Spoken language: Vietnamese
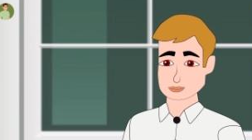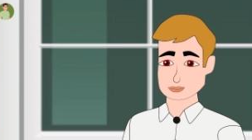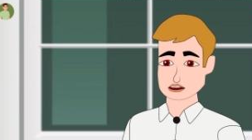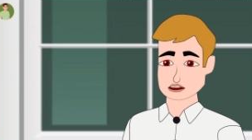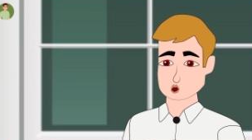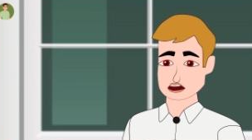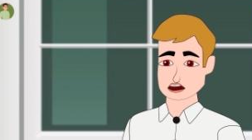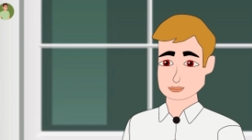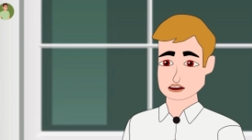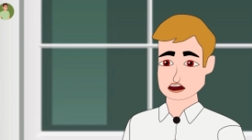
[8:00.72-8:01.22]

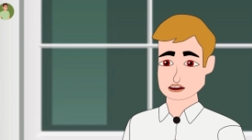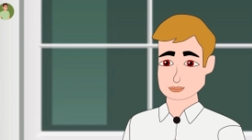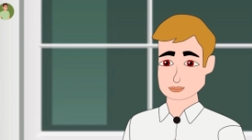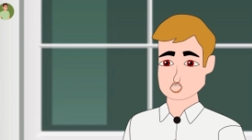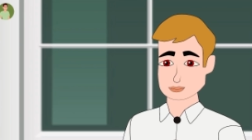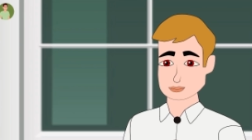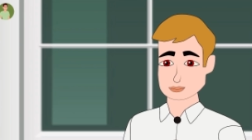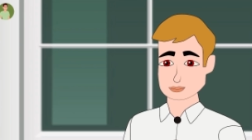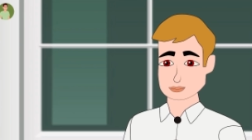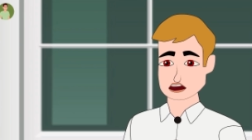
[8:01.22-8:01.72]
nia có
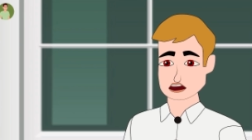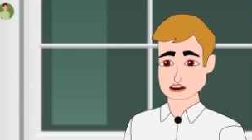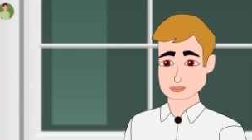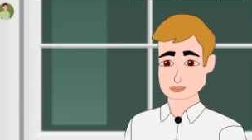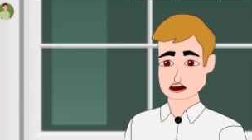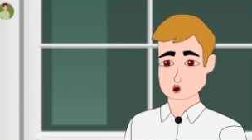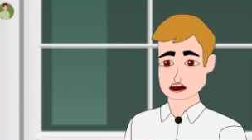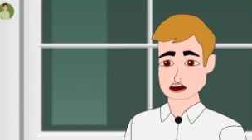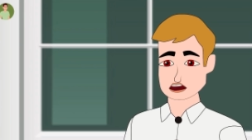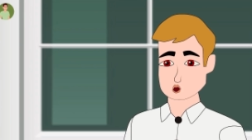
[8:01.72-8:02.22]
cực trong
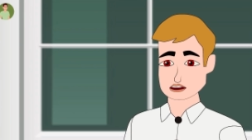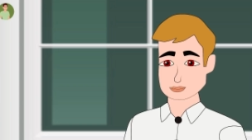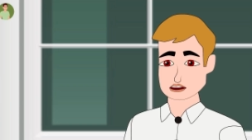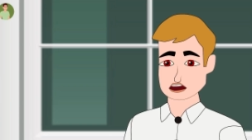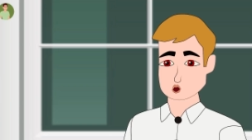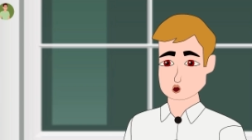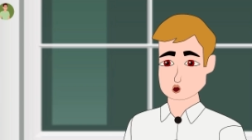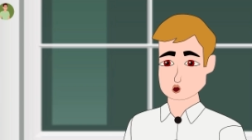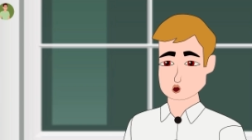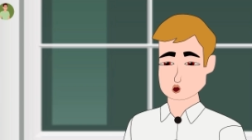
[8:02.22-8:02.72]
tờ lệnh
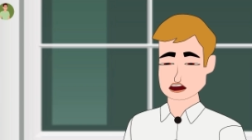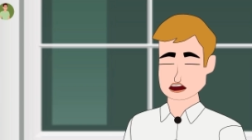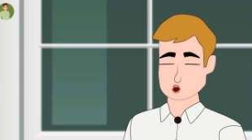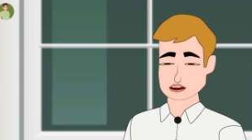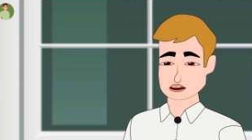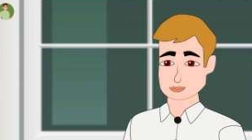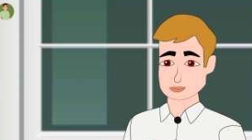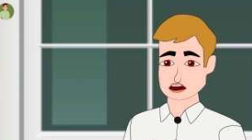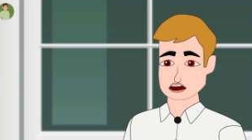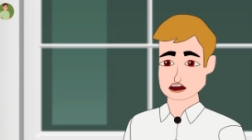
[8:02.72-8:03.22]
đài
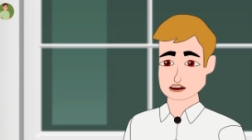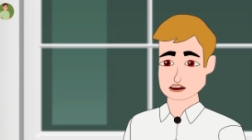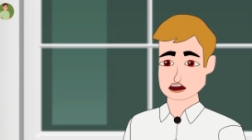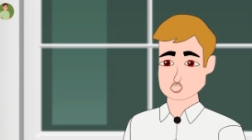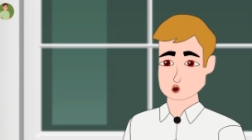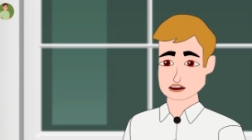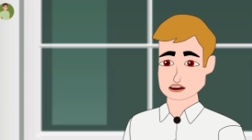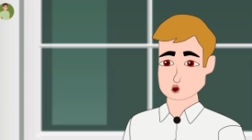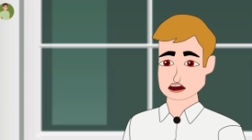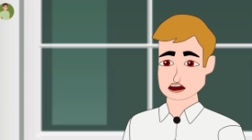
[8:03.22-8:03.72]
rùa
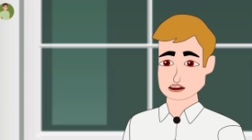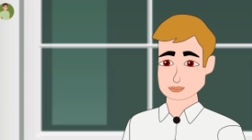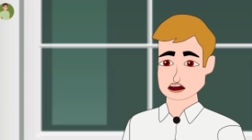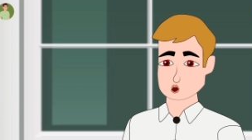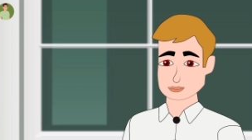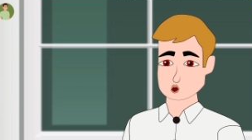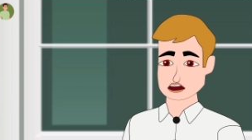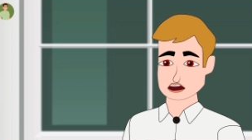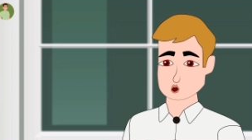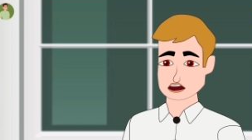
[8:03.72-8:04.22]
nơi xuân của
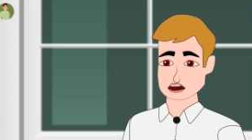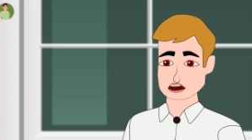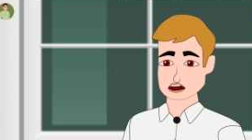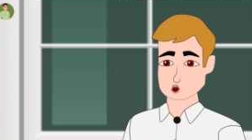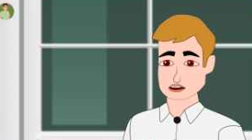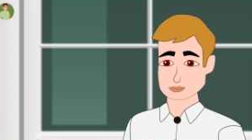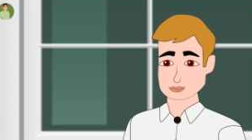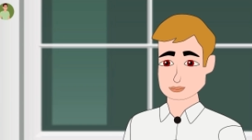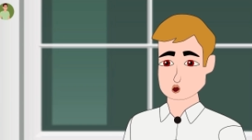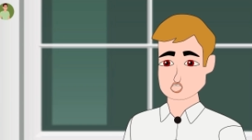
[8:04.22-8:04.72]

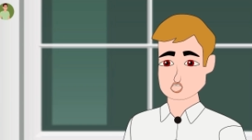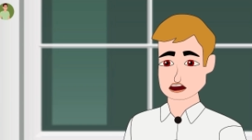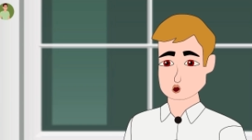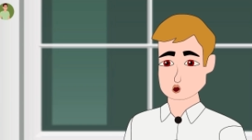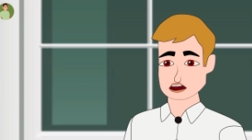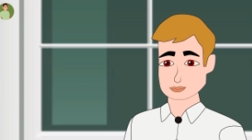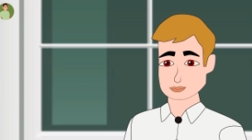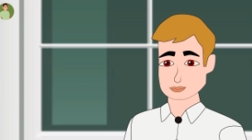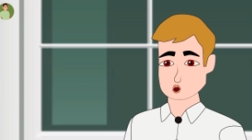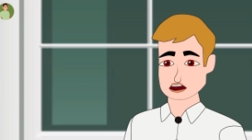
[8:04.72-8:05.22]
ma kê
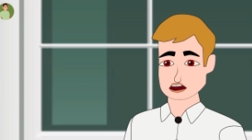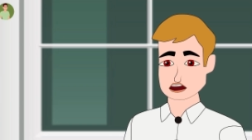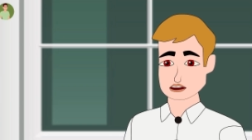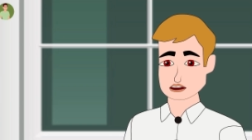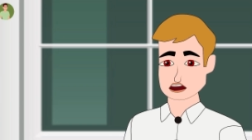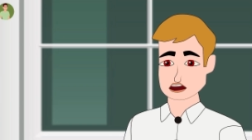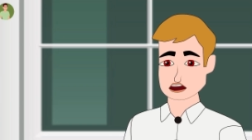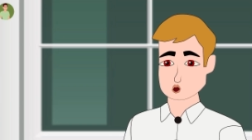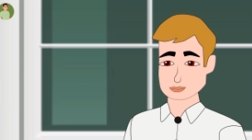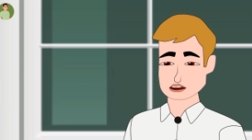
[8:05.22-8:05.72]
riêng trong
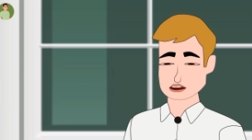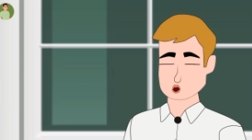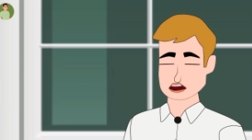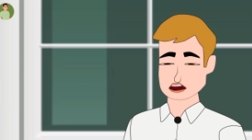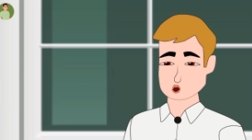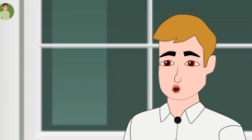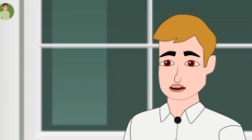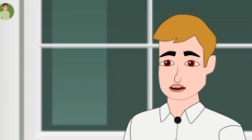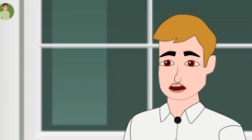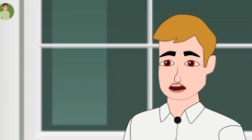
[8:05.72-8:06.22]
ban sát
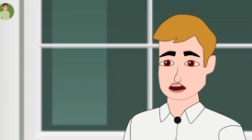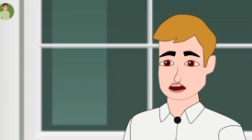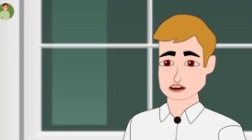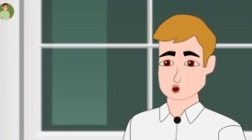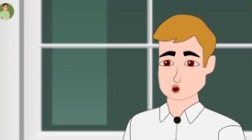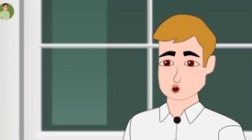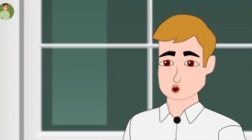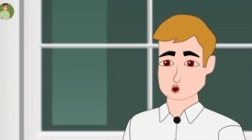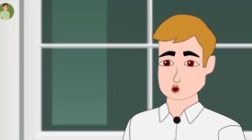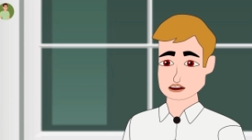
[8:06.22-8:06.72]
lọ
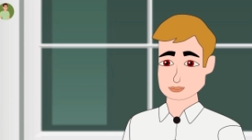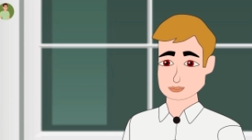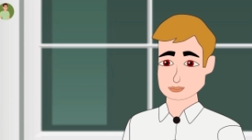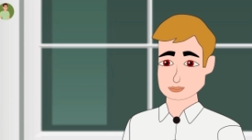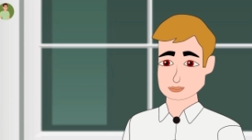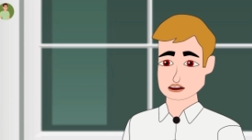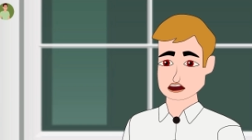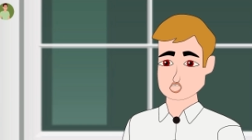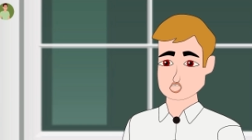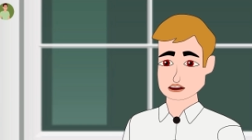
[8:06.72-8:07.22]
na
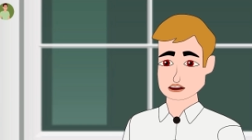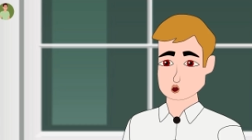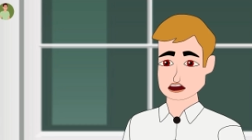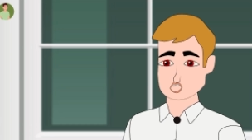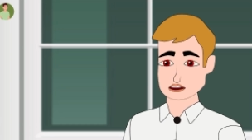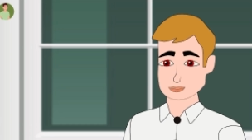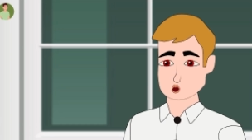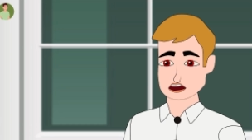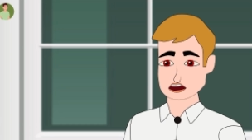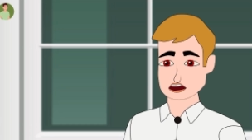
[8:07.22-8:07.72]
dương nơi
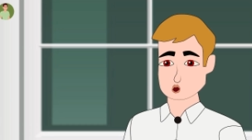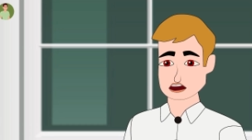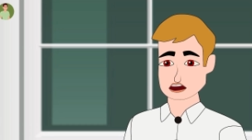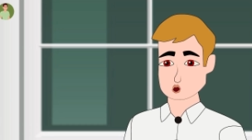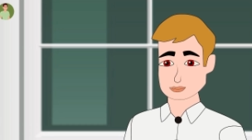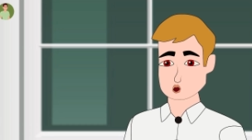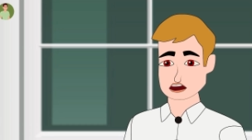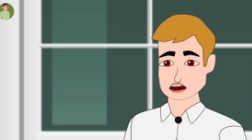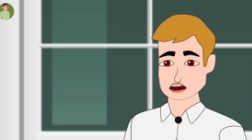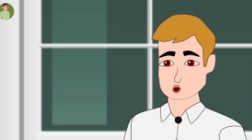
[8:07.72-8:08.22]
tin đi
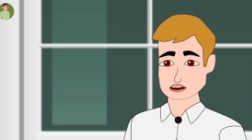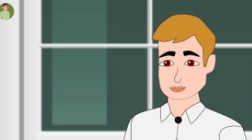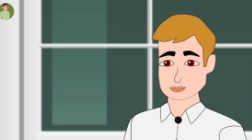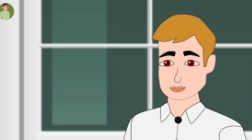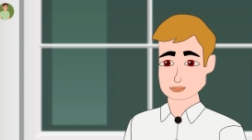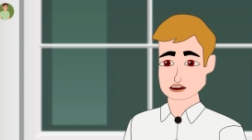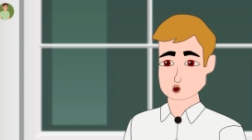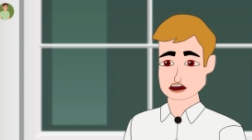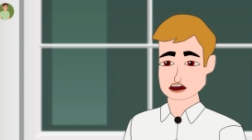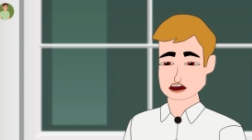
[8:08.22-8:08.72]
na
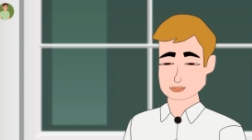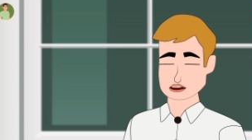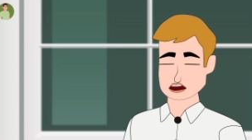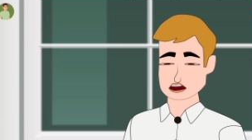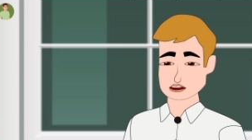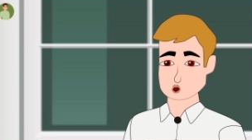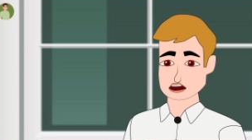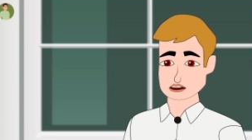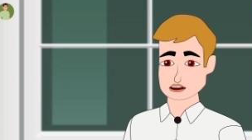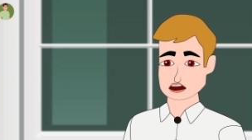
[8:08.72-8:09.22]
nia
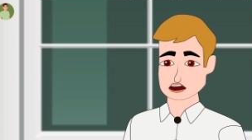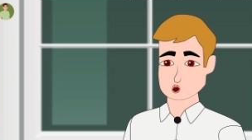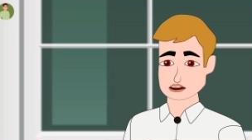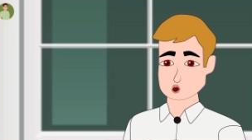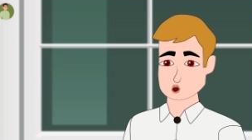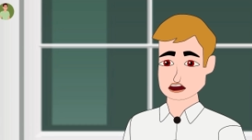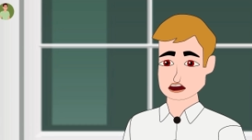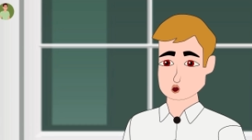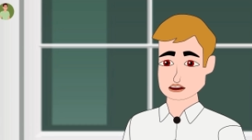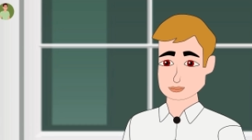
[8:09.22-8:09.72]
trong bỏ buồn
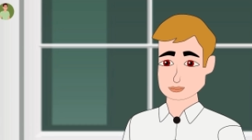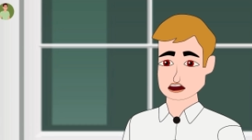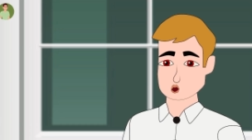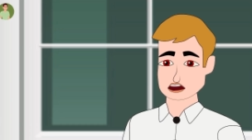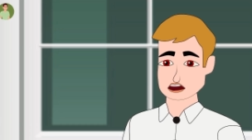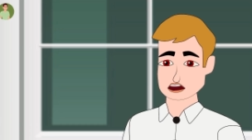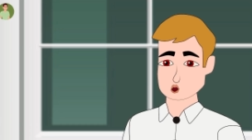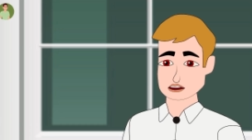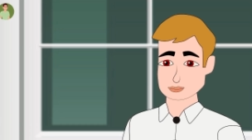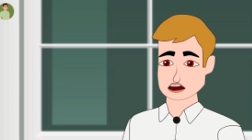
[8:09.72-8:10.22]
ánh tờ
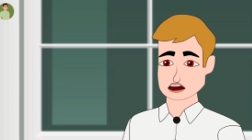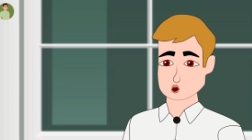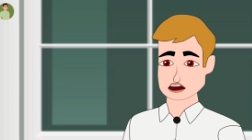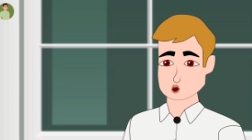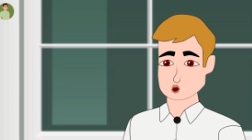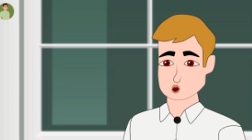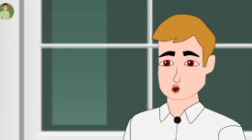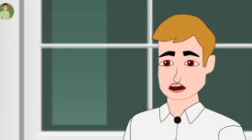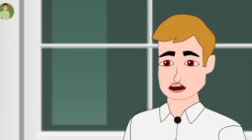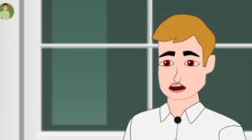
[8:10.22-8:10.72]
lệnh
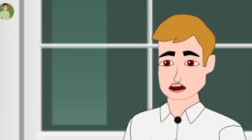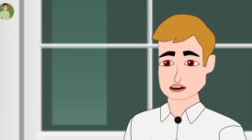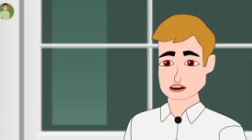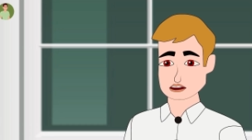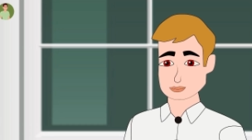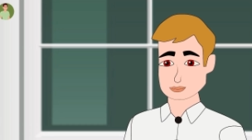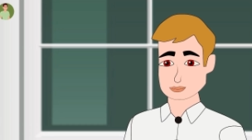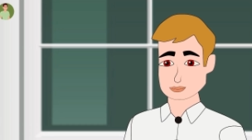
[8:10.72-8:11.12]
đài